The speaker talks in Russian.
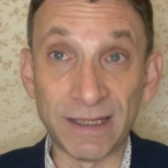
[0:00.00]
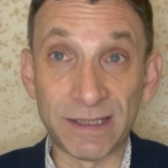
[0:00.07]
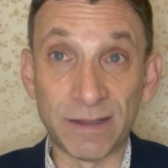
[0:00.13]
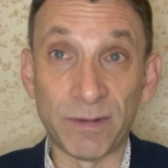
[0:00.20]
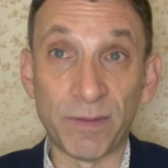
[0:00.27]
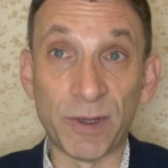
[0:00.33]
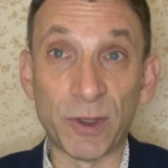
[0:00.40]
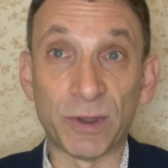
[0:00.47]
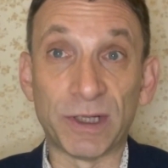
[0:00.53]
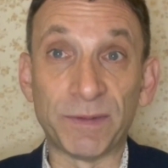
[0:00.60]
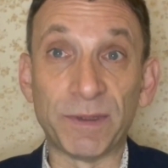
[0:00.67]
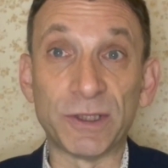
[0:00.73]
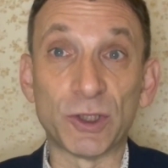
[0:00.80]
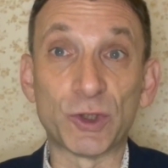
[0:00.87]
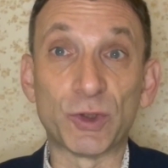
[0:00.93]
тем не менее он
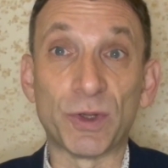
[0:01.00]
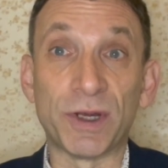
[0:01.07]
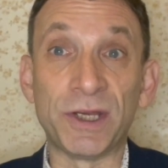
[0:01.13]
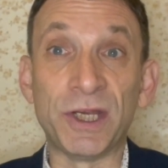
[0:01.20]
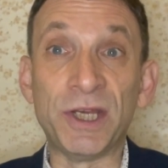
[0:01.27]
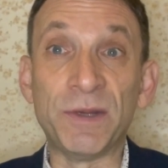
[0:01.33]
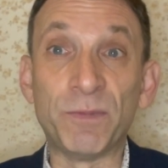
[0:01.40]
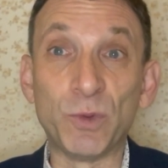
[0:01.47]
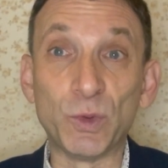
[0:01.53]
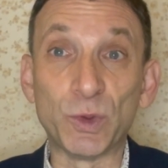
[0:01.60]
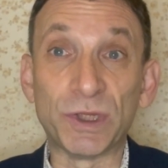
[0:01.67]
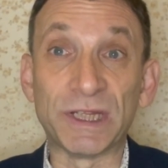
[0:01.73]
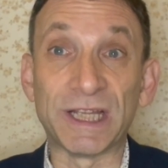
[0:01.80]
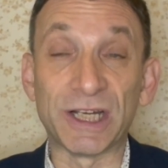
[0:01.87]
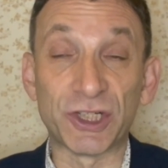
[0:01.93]
отметил, что они не
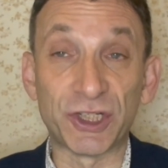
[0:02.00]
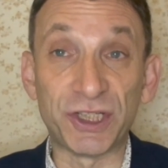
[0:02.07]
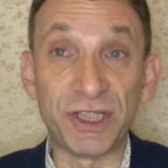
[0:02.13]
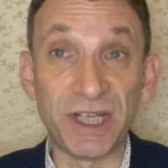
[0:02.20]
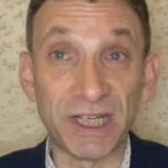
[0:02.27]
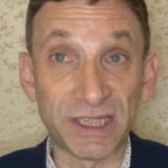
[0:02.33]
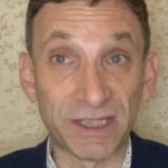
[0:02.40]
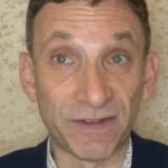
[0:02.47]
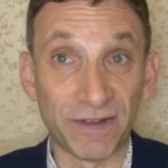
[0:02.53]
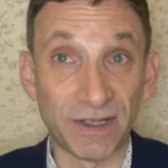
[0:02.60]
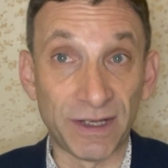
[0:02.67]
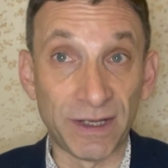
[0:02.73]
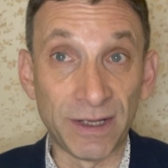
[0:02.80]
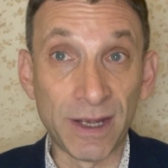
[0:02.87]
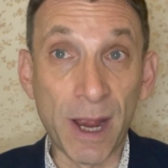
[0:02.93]
будут
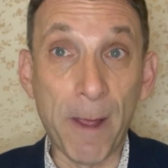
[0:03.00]
тождественны